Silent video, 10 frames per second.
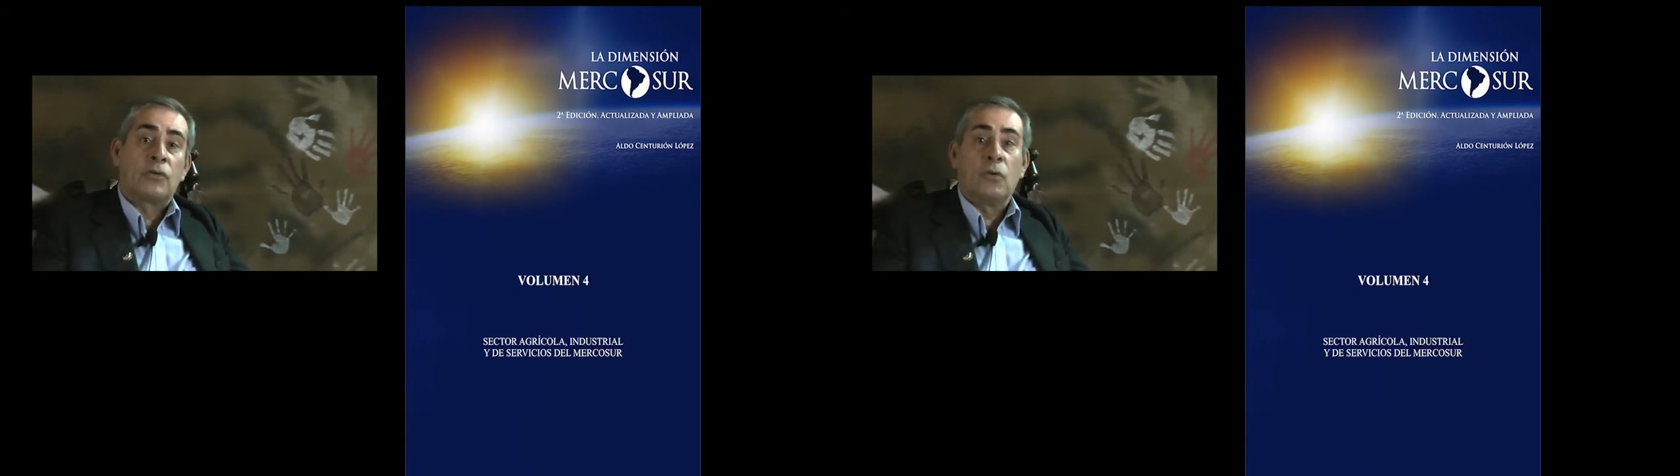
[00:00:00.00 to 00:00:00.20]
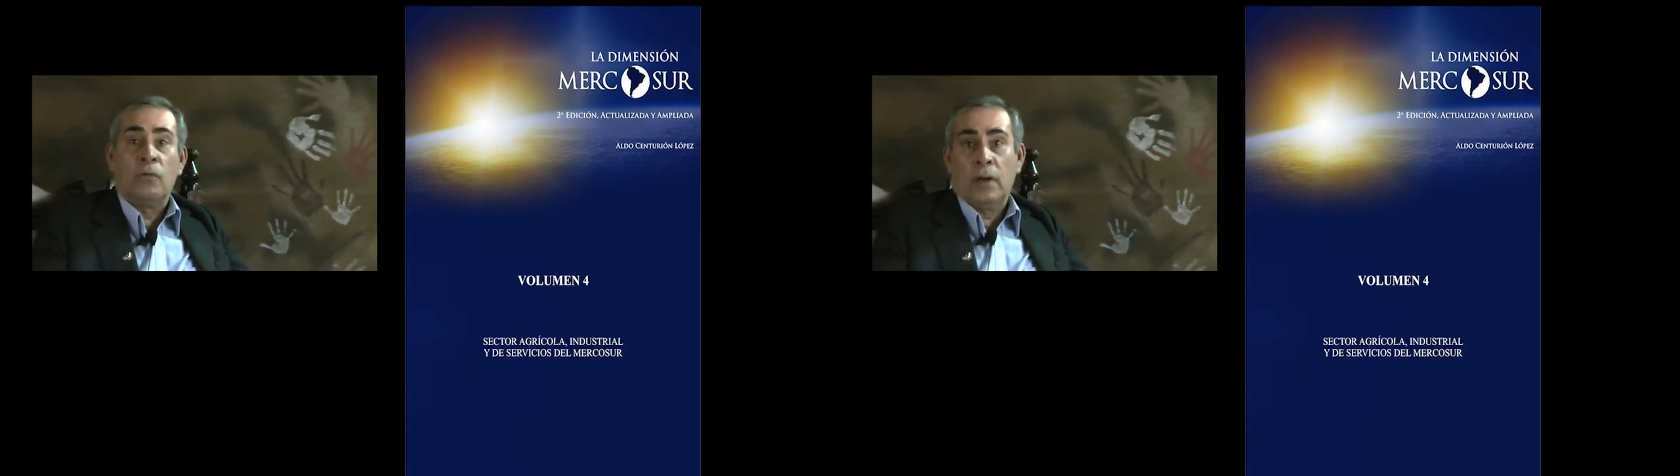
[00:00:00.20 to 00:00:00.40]

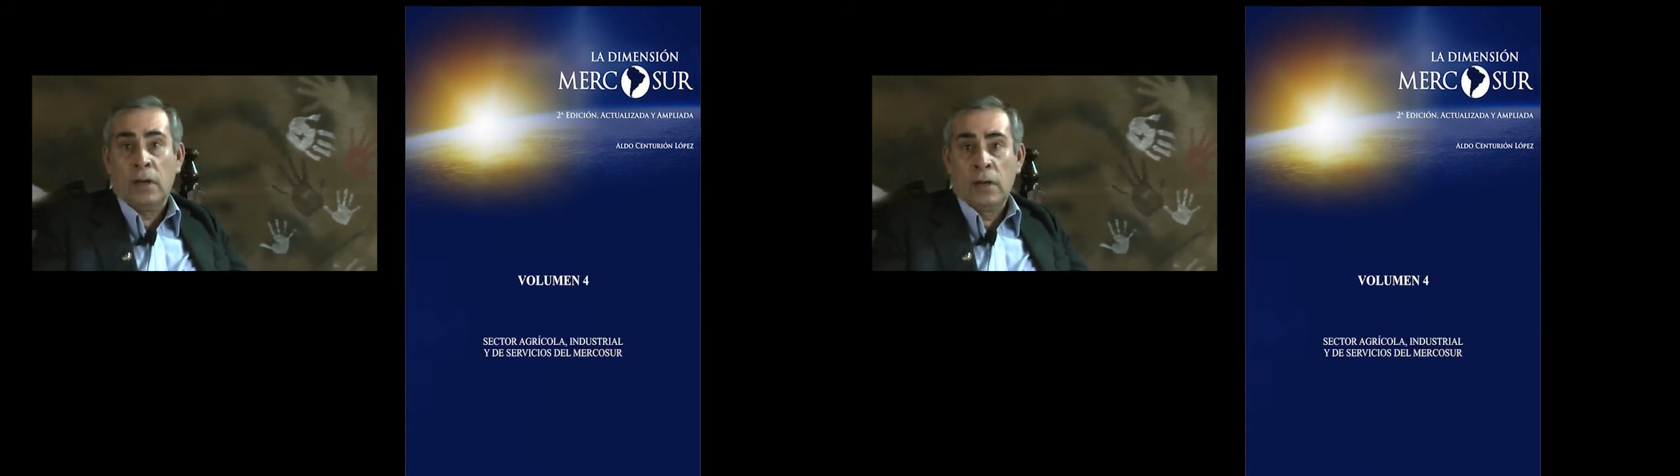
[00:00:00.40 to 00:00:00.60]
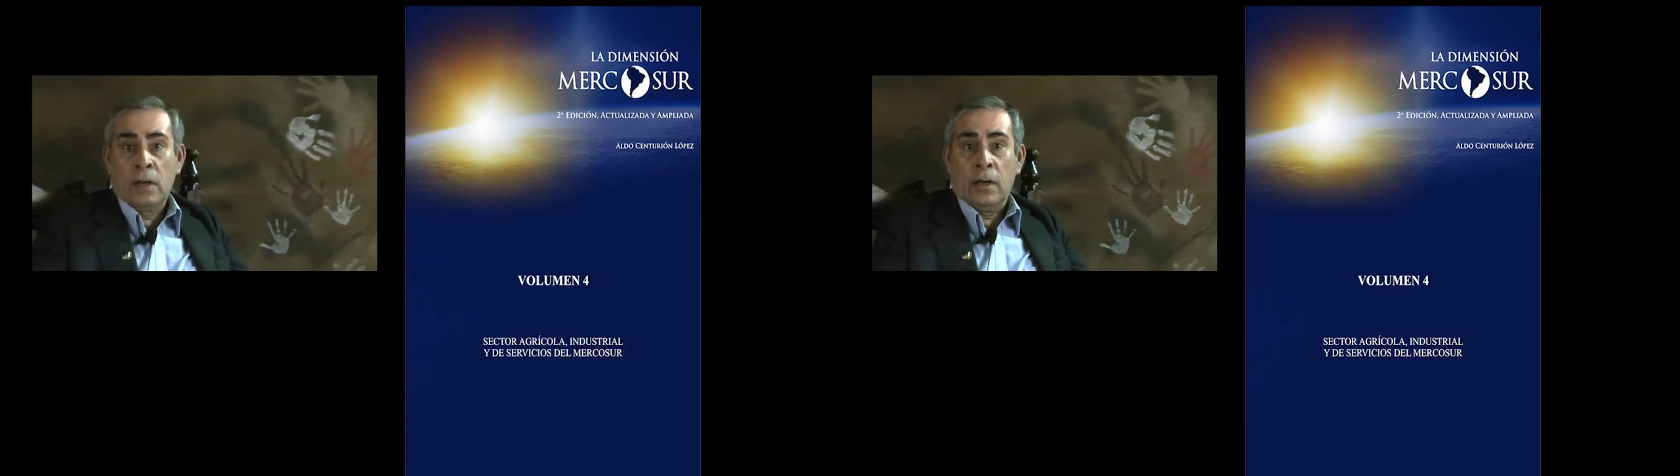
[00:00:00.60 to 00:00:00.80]

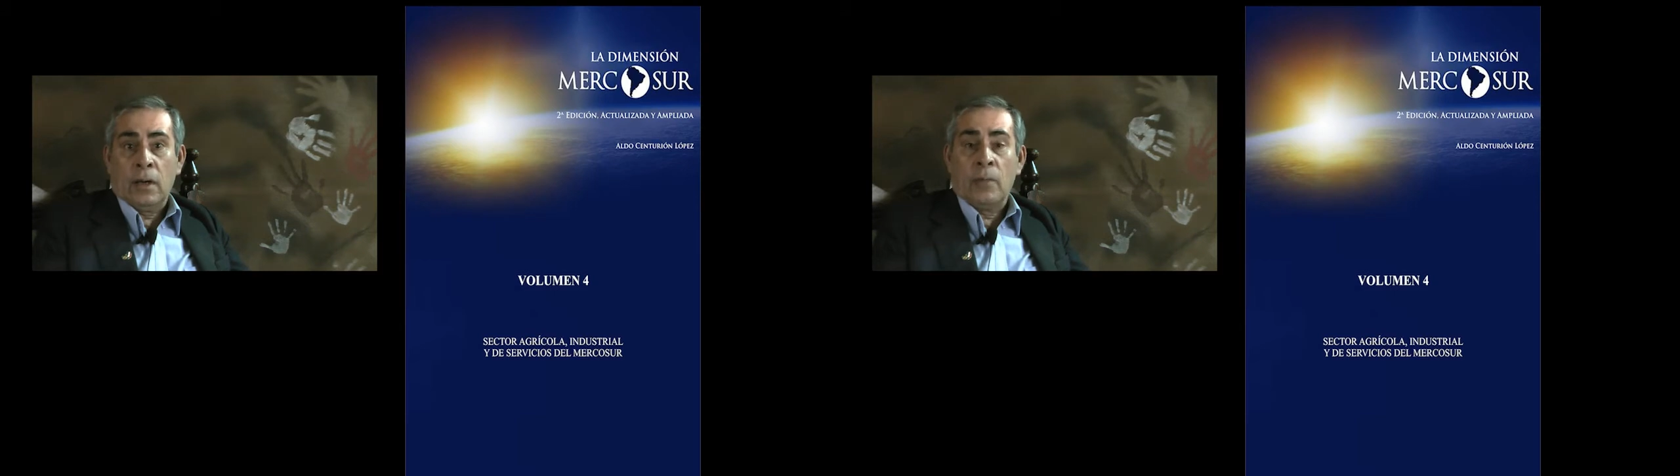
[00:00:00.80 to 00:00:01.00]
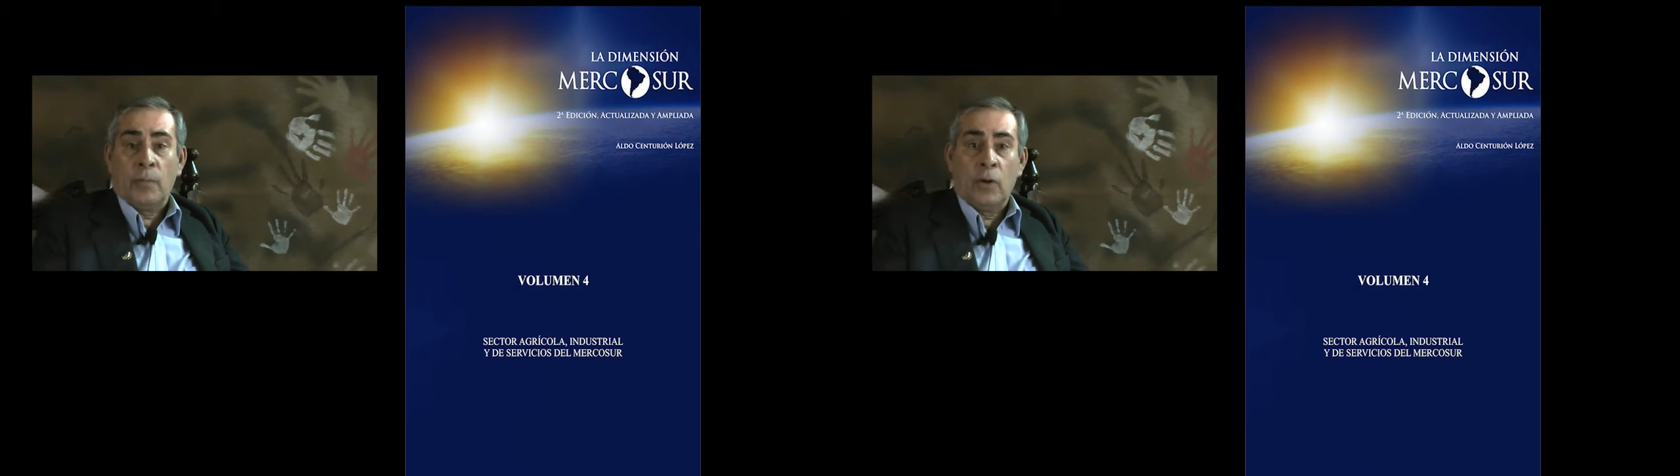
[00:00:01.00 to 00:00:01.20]
sobre
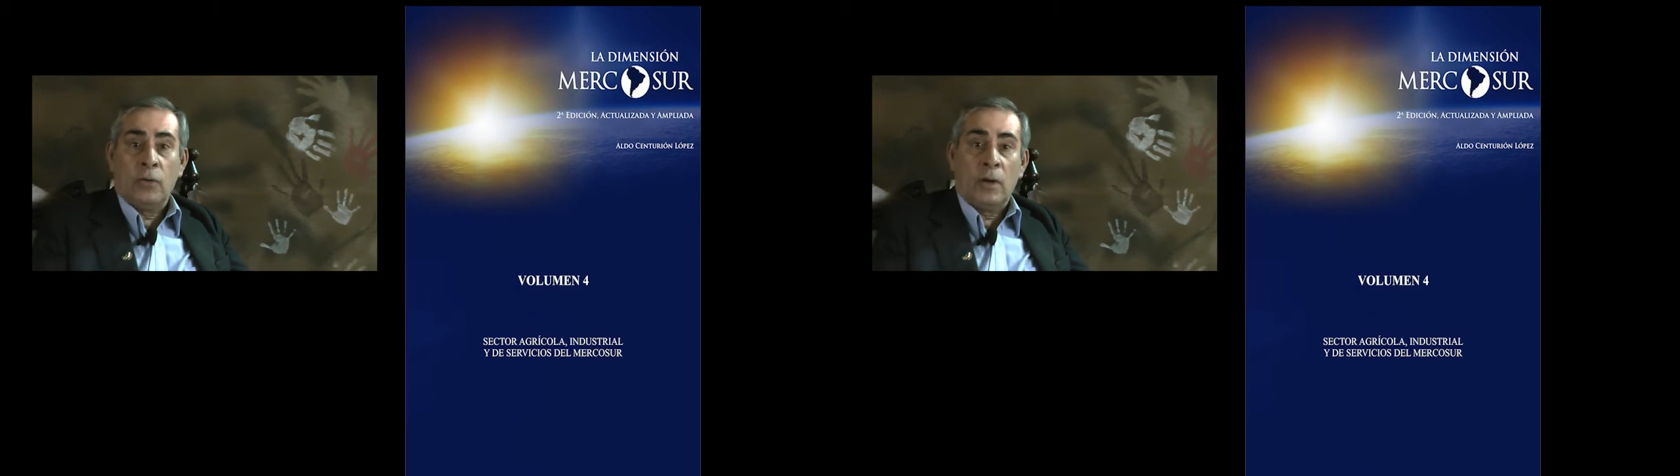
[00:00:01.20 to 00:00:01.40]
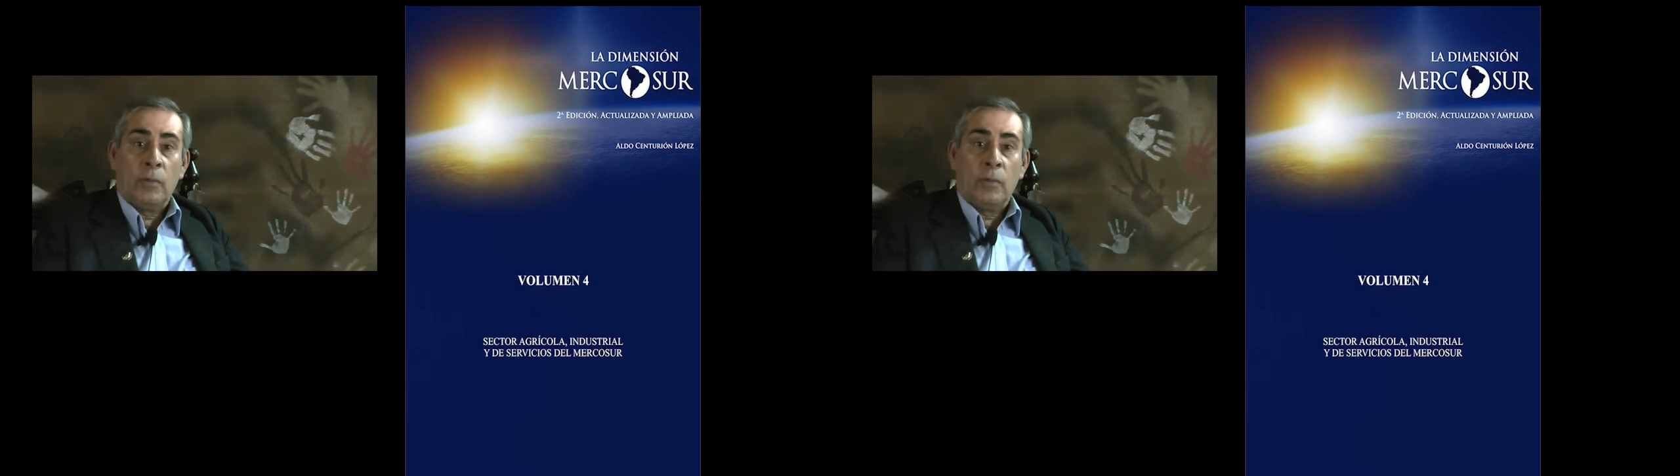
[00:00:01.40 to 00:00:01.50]
el empleo en